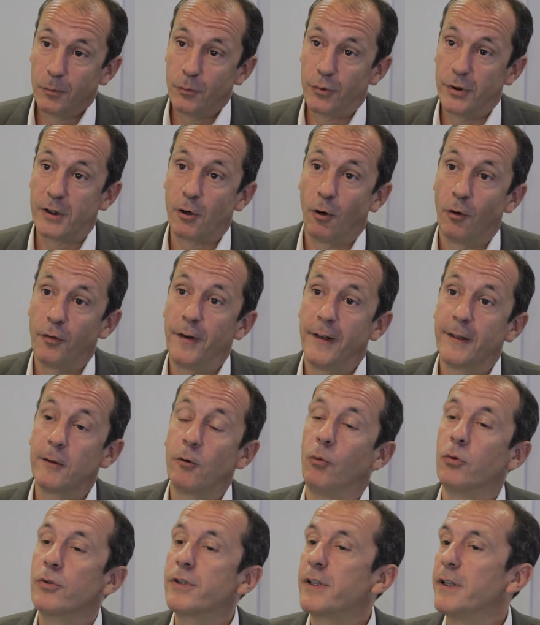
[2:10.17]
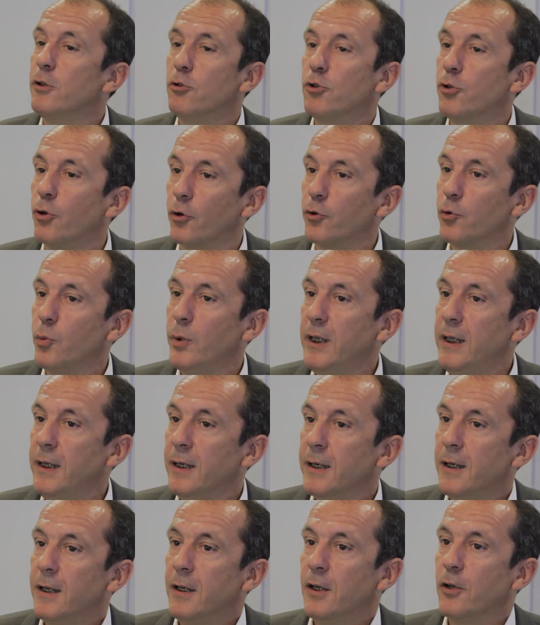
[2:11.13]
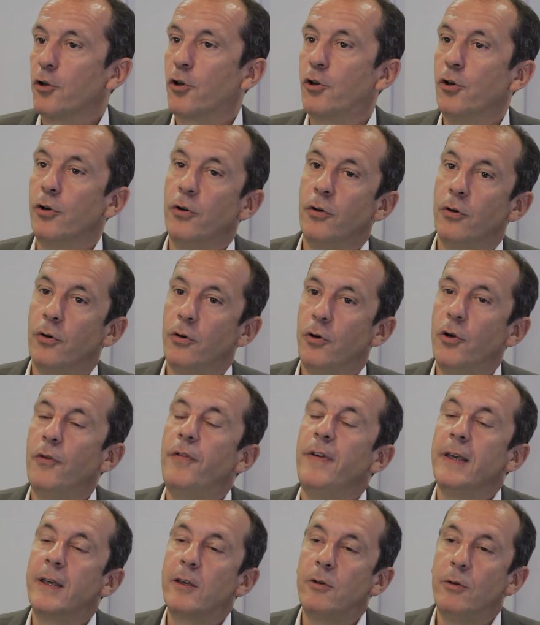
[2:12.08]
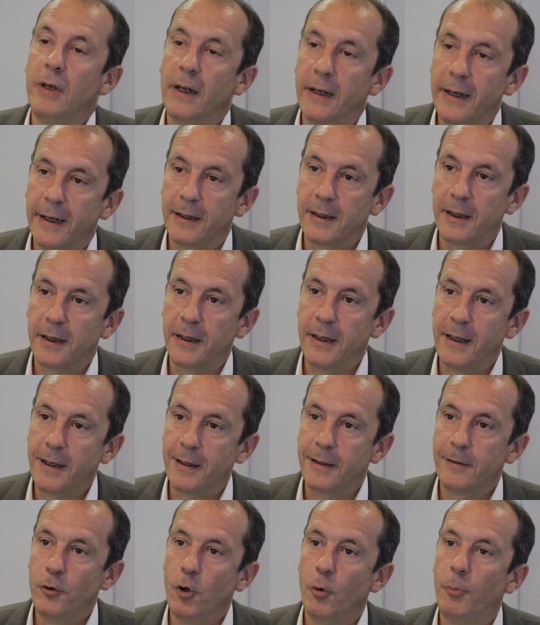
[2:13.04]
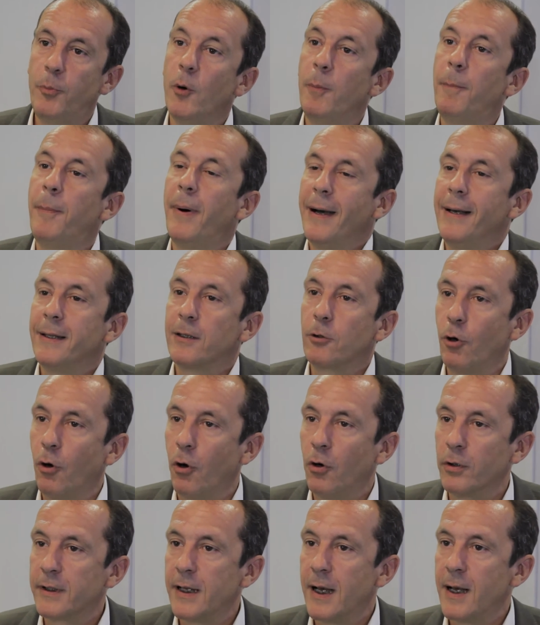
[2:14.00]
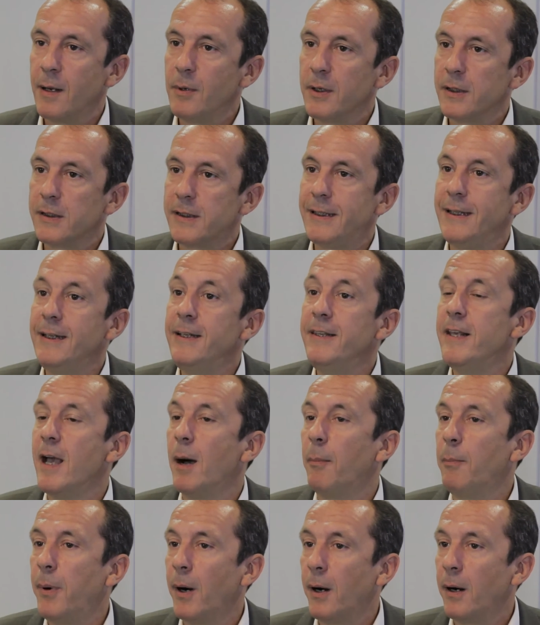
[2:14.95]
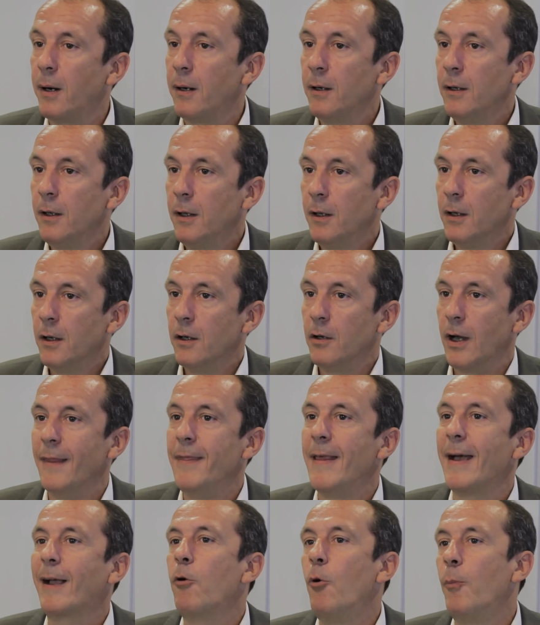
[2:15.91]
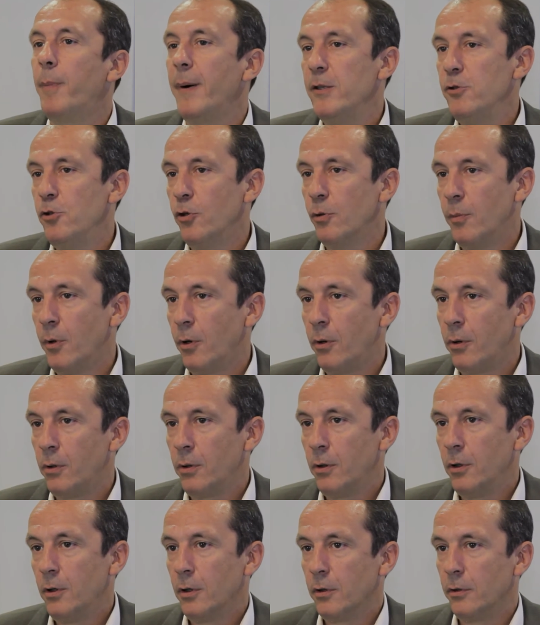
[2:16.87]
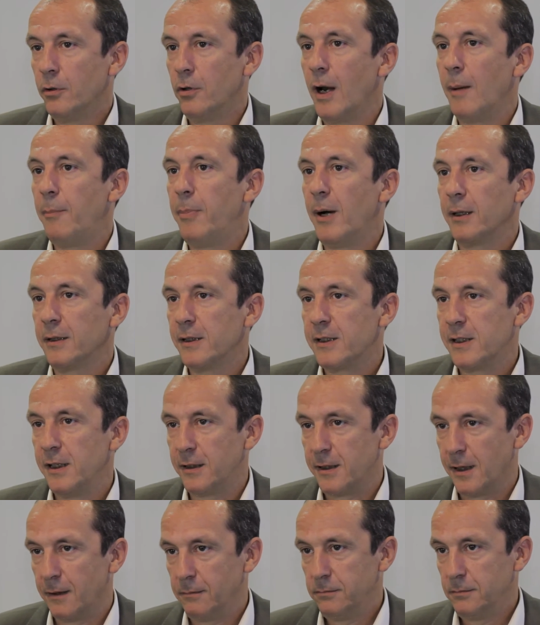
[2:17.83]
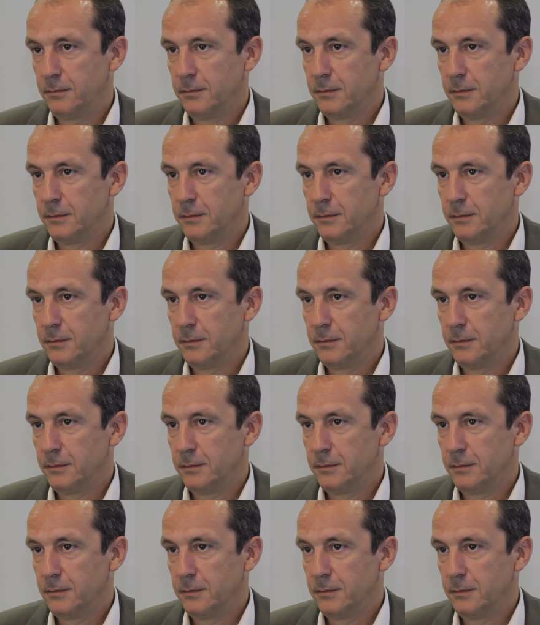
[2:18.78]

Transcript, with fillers: puisqu'en fait, on sait aujourd'hui que le véhicule électrique ne peut pas être rentable s'il n'y a pas un accompagnement de la part des États.